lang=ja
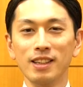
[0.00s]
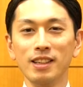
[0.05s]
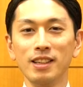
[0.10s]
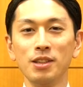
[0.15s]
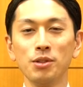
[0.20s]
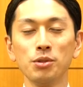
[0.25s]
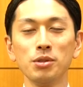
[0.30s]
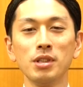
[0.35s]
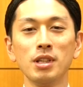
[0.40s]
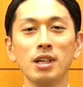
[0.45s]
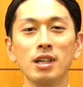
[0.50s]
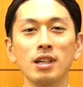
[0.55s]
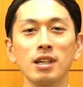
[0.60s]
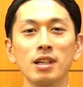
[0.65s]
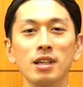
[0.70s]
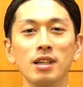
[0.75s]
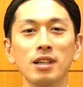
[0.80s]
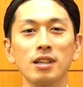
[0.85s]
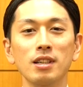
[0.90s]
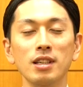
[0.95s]
いろん
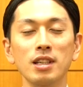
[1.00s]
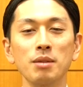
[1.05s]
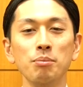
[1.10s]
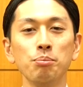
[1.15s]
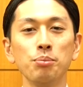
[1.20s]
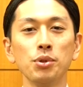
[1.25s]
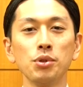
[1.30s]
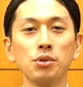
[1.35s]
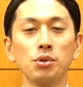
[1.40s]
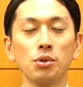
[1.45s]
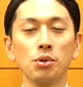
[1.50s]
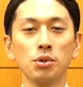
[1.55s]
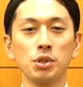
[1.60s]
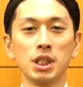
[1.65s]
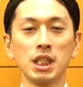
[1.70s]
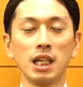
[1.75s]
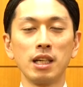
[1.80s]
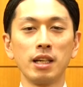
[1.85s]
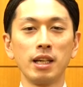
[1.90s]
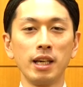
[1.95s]
なインプットを
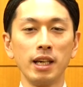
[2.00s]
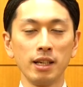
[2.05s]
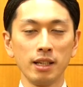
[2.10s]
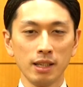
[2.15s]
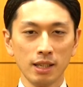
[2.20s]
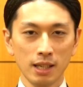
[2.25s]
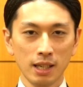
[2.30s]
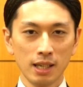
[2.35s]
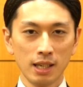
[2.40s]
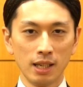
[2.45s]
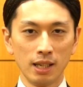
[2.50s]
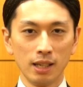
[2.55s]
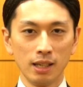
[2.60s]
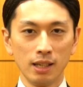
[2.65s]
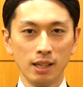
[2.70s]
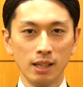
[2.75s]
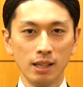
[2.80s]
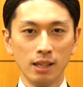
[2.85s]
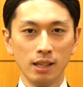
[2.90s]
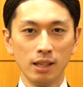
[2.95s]
した結果